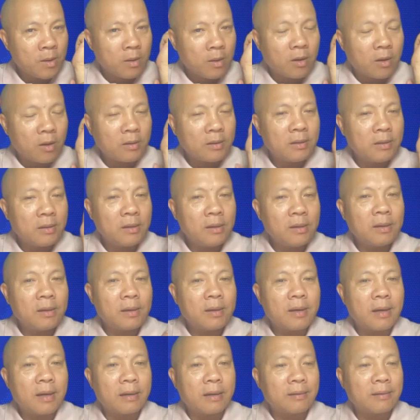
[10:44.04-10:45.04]
Còn những người
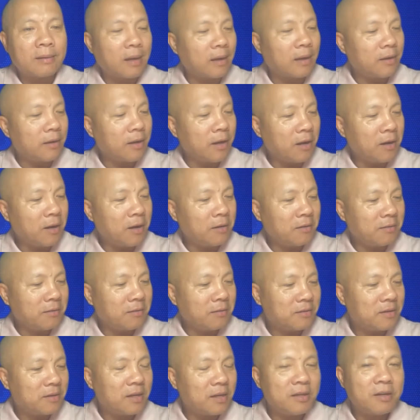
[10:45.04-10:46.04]
cẩn thận hơn,
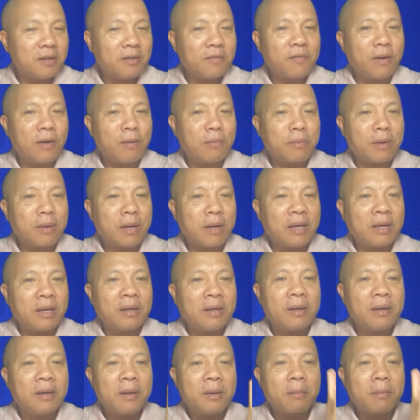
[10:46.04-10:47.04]
trên chiếc vòng
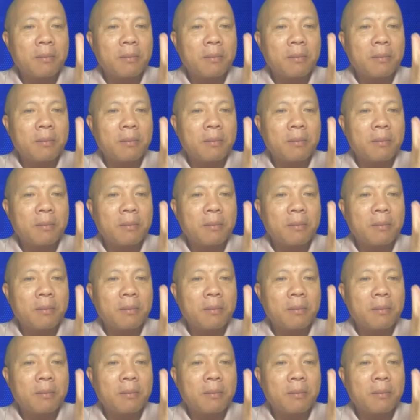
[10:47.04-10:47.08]
này